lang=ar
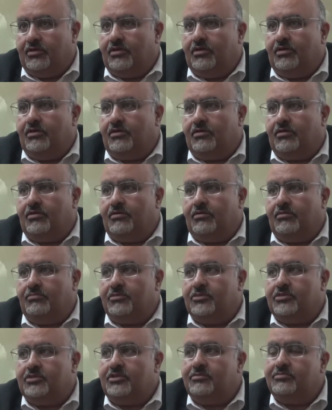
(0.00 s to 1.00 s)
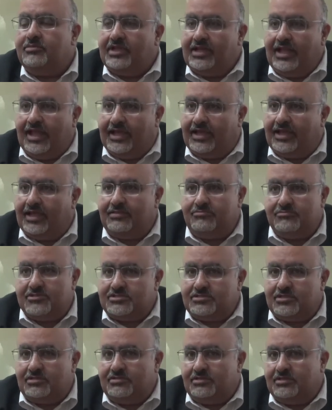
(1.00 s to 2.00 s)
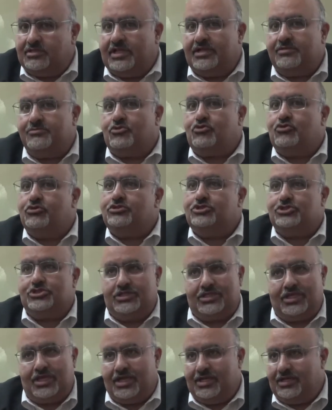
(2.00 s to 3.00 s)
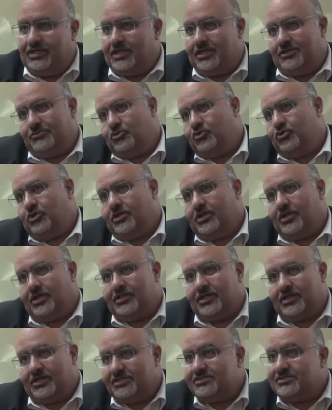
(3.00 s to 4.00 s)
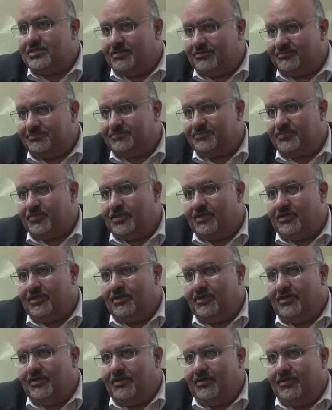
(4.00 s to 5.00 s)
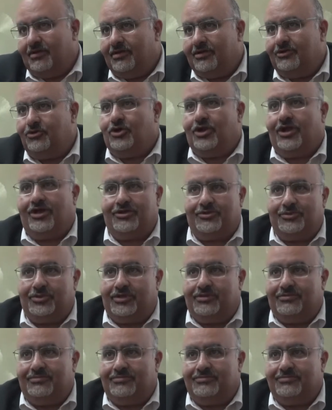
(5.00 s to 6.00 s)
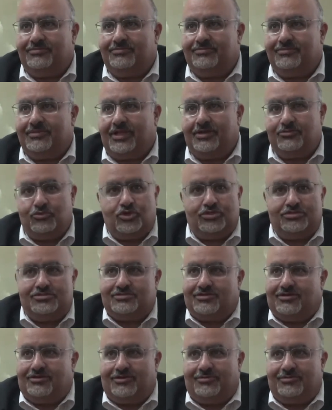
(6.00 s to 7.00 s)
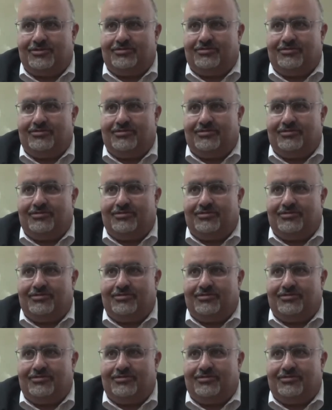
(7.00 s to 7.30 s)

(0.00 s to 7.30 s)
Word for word: آه، من ضمن الحاجات مثلا اللي انا ما كنتش اتخيل ان انا ممكن ادرسها اللغه العربيه انا مهندس كهرباء